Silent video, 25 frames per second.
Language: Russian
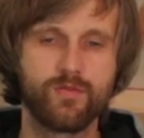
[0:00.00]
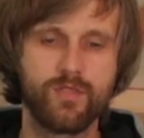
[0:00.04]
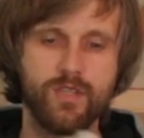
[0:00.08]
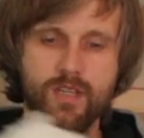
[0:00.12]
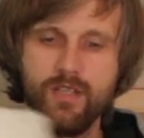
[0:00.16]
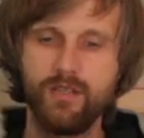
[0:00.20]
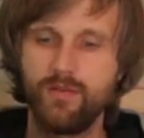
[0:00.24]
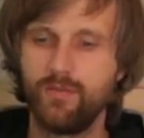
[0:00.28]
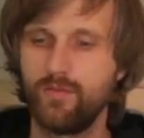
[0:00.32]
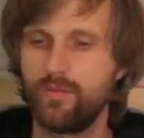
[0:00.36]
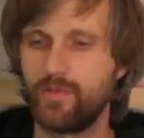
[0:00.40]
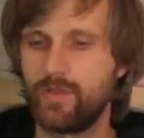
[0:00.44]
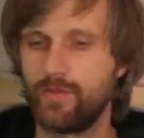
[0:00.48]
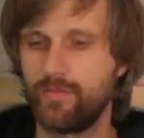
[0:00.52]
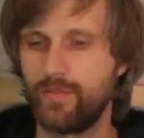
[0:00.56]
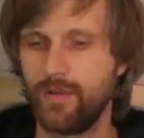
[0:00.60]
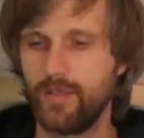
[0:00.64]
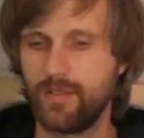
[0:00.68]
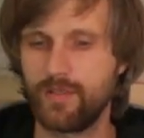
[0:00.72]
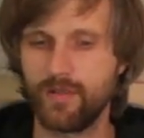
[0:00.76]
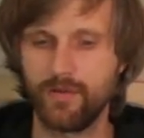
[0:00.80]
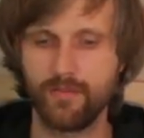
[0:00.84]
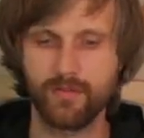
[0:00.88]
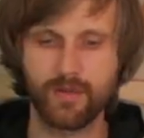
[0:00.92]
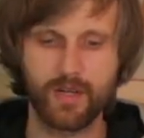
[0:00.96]
с этим
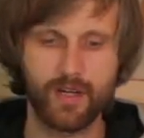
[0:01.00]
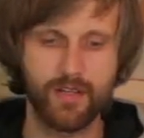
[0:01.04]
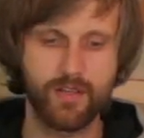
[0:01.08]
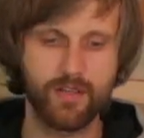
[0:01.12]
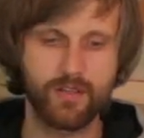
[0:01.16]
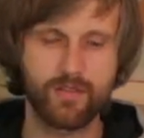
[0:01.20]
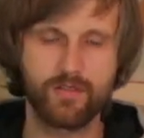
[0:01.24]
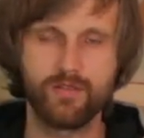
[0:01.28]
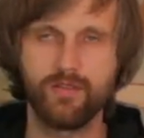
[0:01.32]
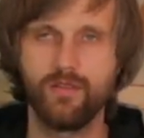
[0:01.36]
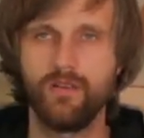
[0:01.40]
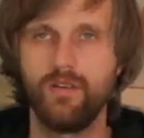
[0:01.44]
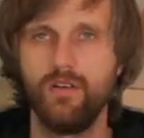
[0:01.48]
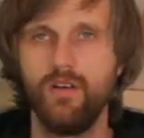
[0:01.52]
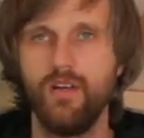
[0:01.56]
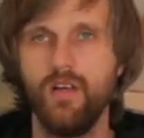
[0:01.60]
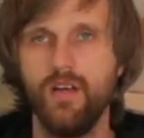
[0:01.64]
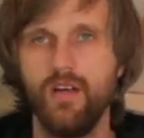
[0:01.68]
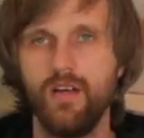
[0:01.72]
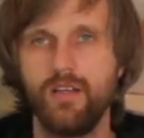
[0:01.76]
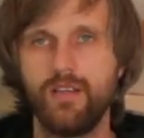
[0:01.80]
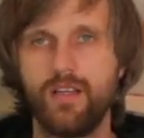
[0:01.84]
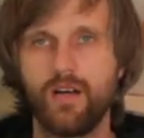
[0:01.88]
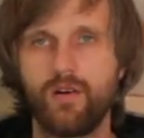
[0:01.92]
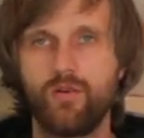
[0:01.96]
утеплителем, конечно,
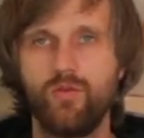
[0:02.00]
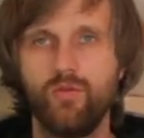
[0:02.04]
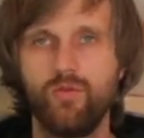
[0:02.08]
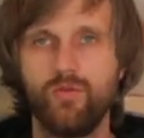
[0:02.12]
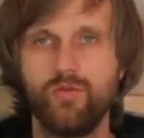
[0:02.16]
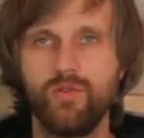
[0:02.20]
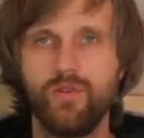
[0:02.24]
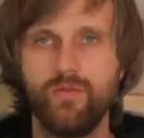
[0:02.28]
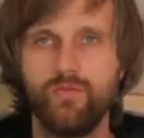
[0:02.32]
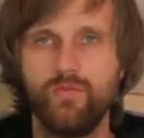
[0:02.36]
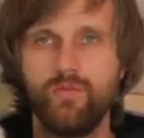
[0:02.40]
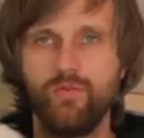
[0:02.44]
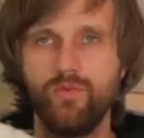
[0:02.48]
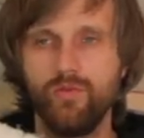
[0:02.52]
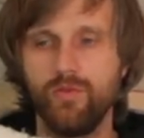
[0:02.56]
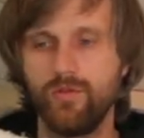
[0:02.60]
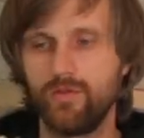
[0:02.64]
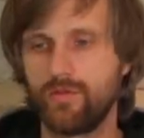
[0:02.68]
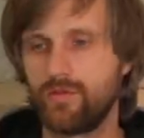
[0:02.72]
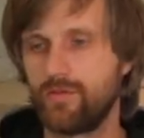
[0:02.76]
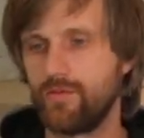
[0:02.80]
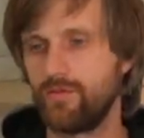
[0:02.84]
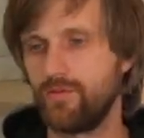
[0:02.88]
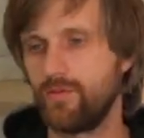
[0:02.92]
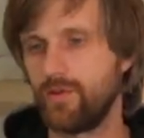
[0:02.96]
такого не
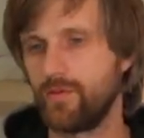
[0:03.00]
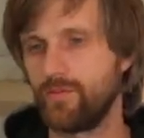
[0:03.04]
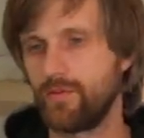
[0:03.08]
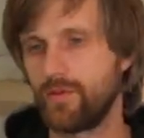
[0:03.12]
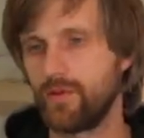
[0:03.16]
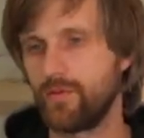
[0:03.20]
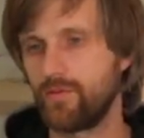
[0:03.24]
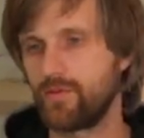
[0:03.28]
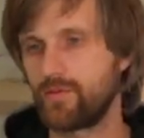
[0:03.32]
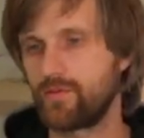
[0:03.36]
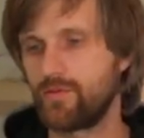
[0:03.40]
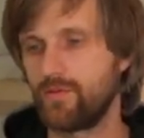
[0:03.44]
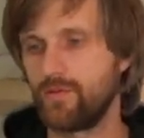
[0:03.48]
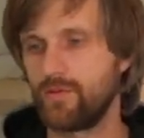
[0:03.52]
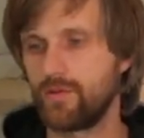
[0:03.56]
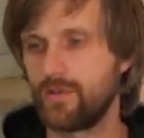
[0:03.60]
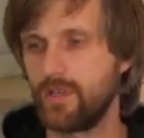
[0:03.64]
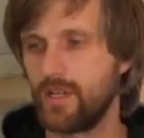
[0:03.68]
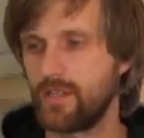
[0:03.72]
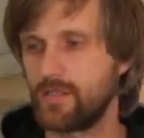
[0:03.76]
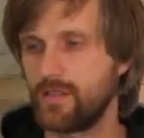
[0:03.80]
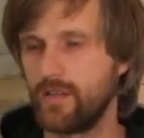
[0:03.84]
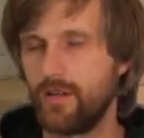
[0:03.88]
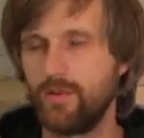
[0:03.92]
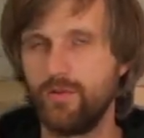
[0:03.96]
будет, вот, потому что
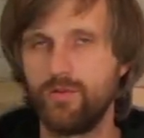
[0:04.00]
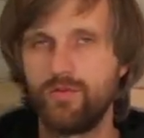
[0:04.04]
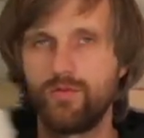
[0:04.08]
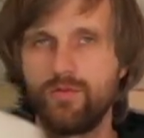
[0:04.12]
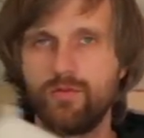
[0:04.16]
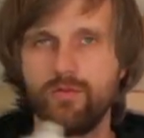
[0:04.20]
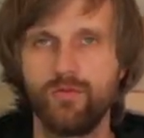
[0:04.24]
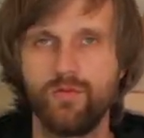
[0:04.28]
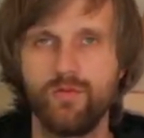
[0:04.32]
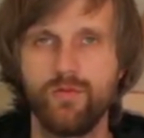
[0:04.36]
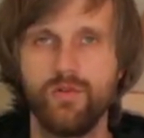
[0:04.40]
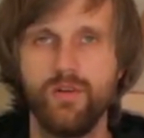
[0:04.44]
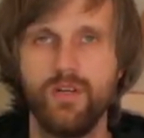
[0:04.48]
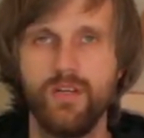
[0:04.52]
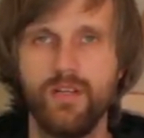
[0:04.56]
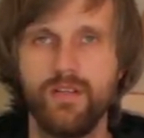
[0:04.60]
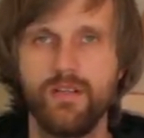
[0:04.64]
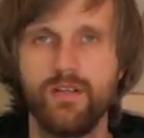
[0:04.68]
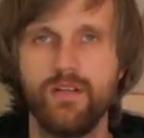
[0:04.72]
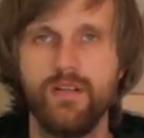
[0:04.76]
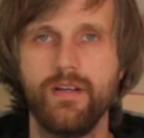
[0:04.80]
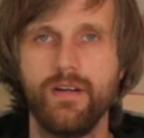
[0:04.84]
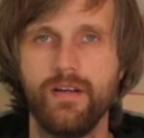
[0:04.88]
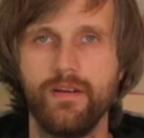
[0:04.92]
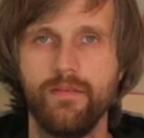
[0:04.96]
класс горючести
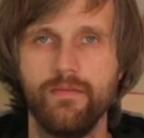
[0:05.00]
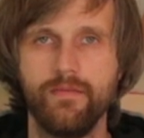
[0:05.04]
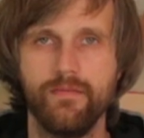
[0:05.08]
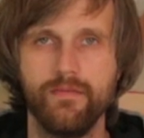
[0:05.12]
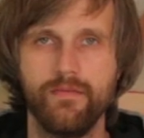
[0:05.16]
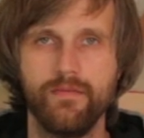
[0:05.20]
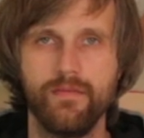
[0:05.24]
НГ.